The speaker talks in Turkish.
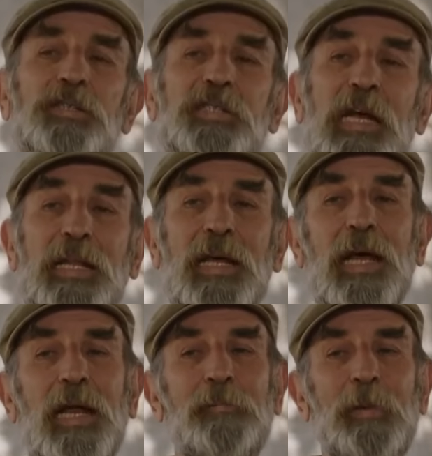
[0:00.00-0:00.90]
Senden
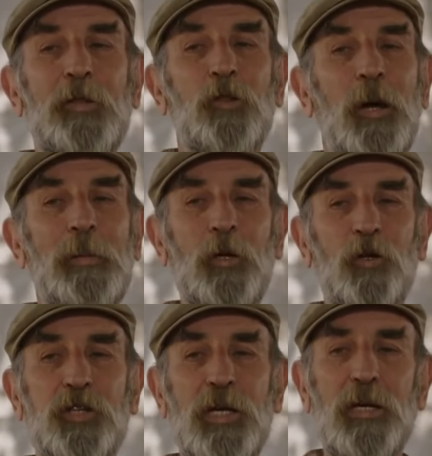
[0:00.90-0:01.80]
gelen beddua bile
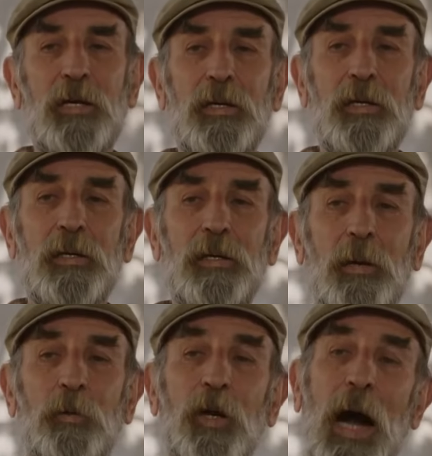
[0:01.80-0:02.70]
olsa kabul.